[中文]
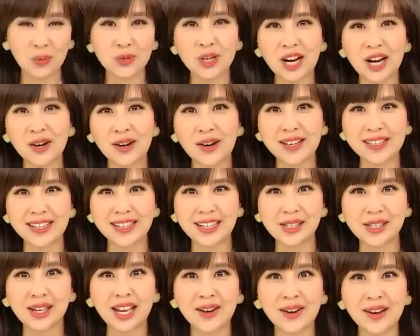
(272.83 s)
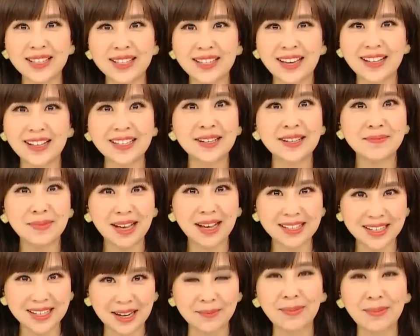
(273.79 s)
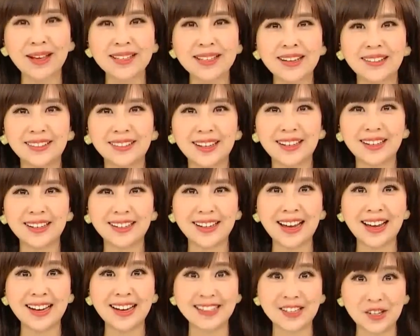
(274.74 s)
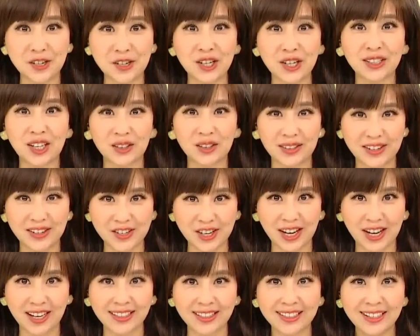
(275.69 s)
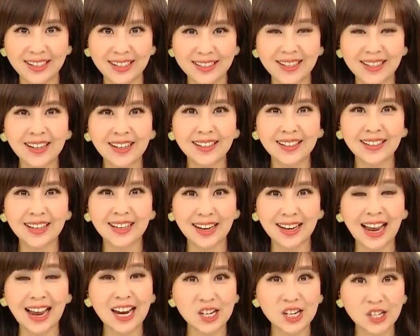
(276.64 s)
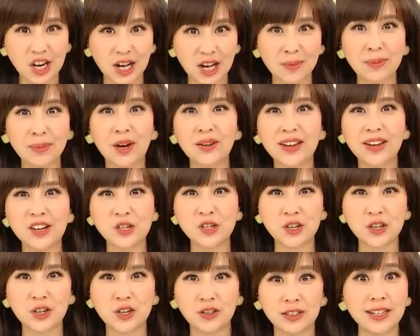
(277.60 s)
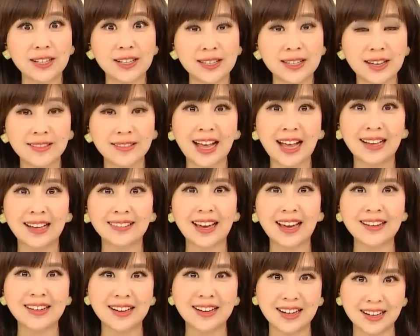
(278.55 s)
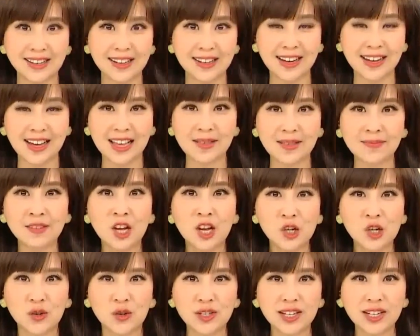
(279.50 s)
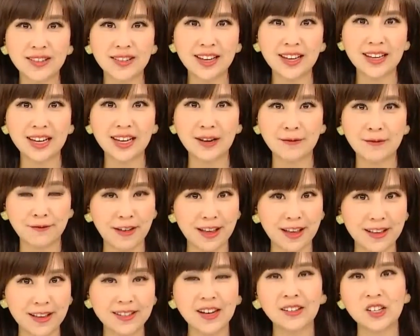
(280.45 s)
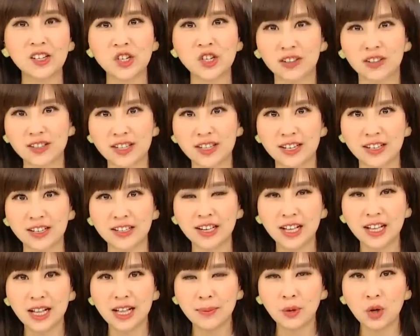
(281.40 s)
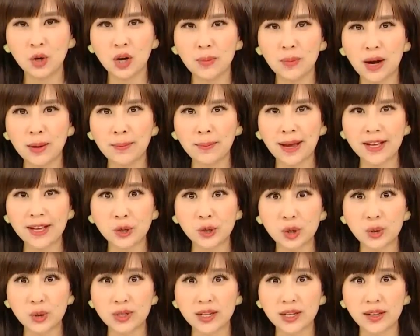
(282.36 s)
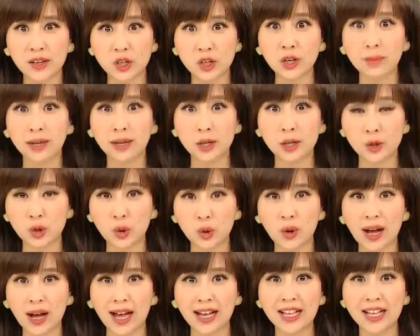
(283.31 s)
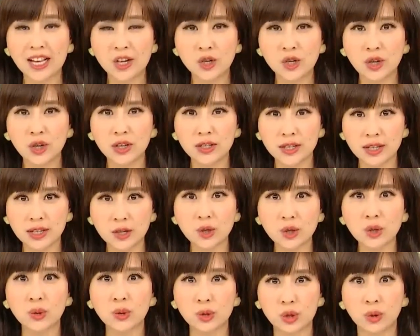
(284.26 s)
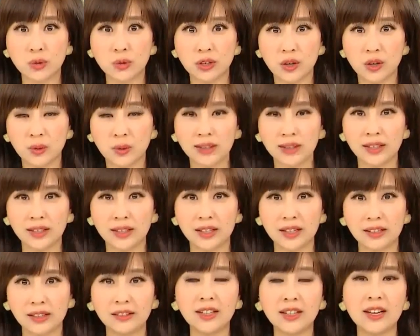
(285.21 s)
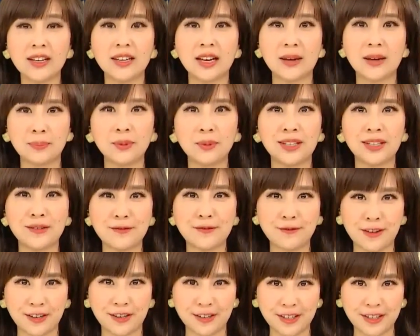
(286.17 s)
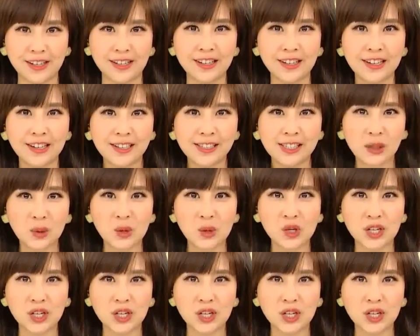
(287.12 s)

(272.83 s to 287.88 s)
我们就来关心，昨天晚间金马奖颁奖典礼也已经热闹登场。今年的开场表演是由李千娜担任引言，重现电影返校的场景。不过旁白就出现了这么一句话，说技术出了问题，电影不能放映，似乎